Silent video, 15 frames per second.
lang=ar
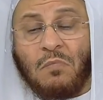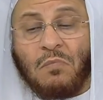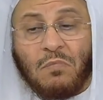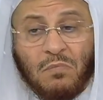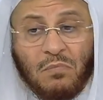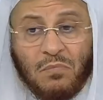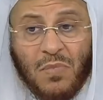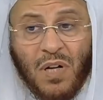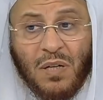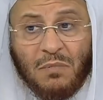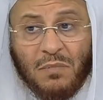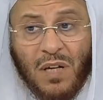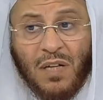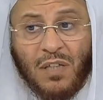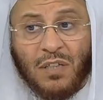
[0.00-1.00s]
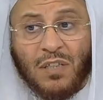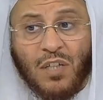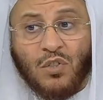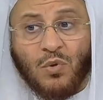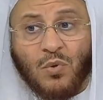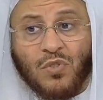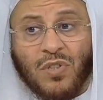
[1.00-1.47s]
ما ما
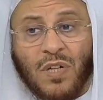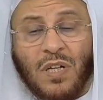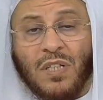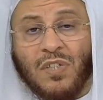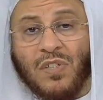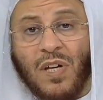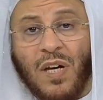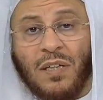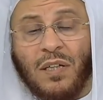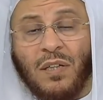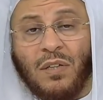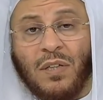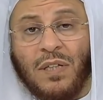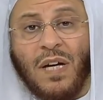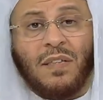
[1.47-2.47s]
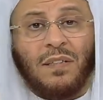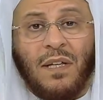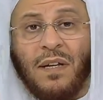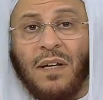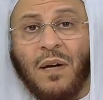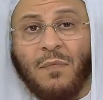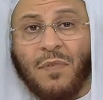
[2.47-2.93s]
يجوز للانسان ان
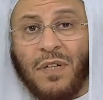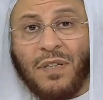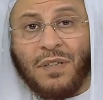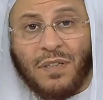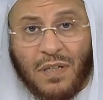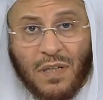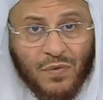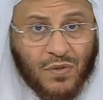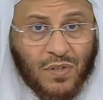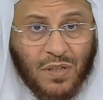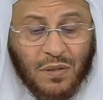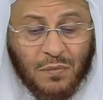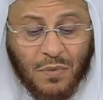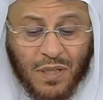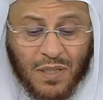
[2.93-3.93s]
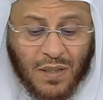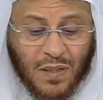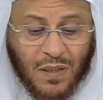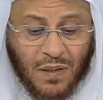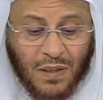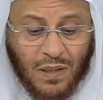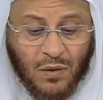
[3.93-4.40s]
يخترع من عند نفسه
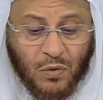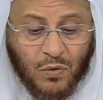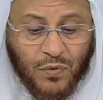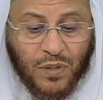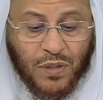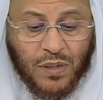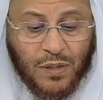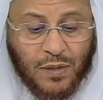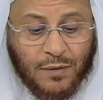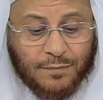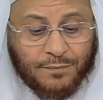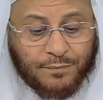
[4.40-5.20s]
بارك الله فيك